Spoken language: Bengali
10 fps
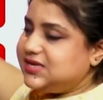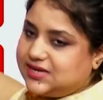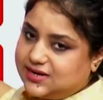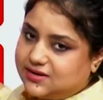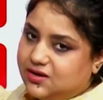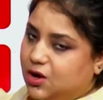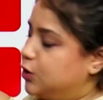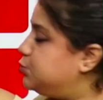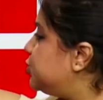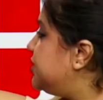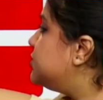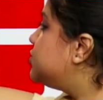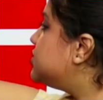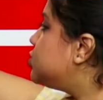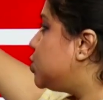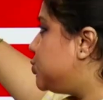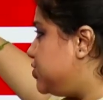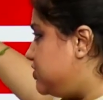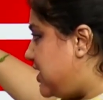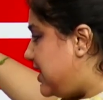কে ছিলেন অপশন এ হচ্ছে
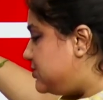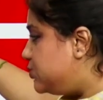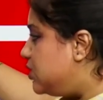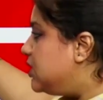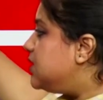সরোজিনী নাইডু